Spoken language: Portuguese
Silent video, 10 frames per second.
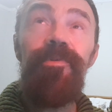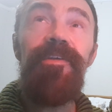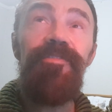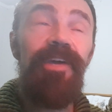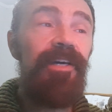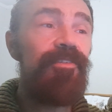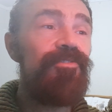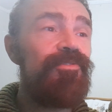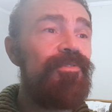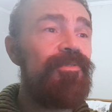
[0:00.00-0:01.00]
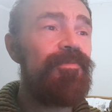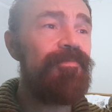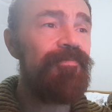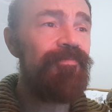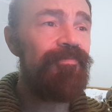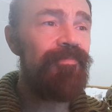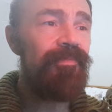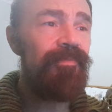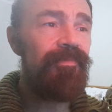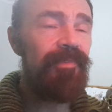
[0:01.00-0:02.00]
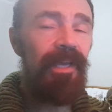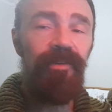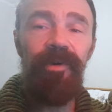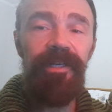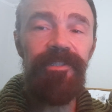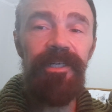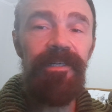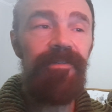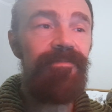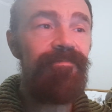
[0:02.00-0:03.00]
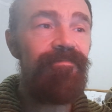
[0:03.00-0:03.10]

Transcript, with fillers: universo. Agora já não.